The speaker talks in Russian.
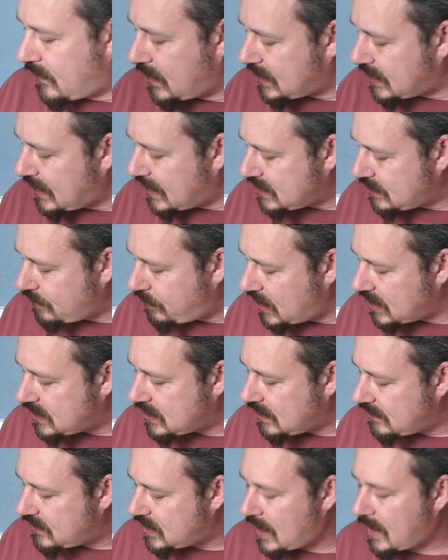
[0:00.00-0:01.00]
вода,
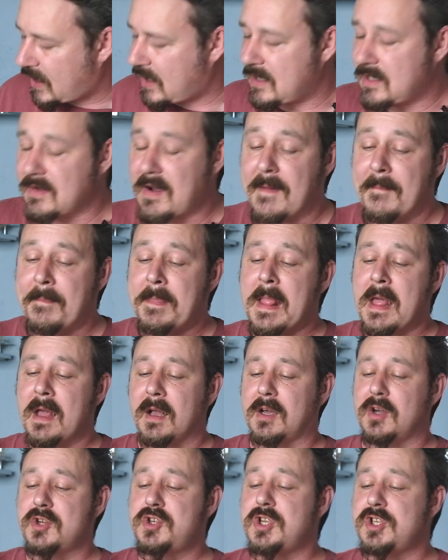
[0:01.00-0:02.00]
специи, всякие дела.
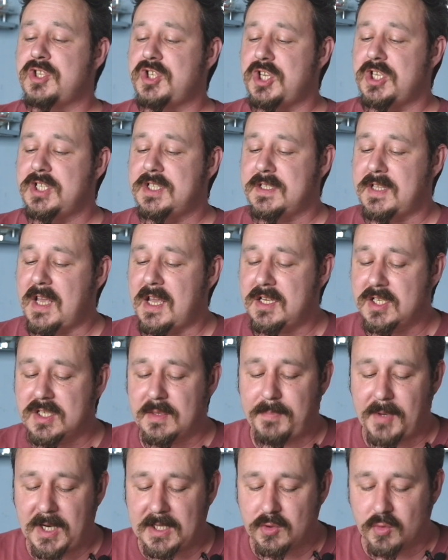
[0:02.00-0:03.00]
Короче, чистейший
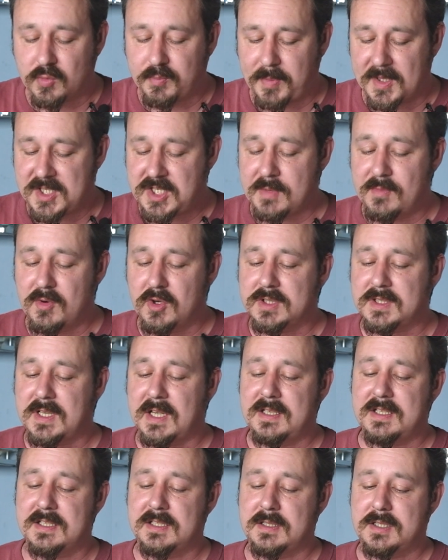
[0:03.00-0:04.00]
продукт. Почему,
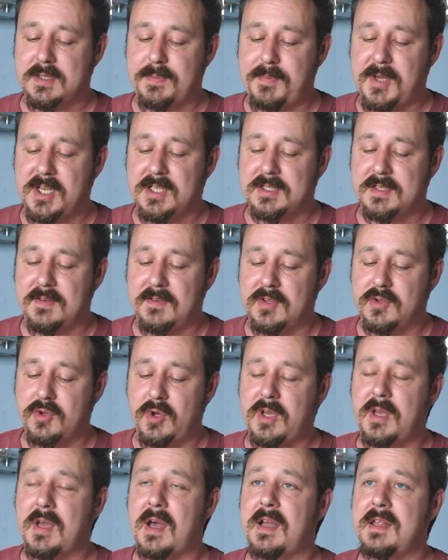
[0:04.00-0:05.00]
кстати, шпик
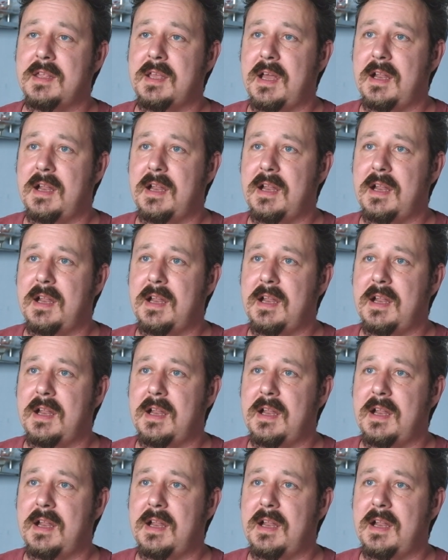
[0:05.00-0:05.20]
свиной, а не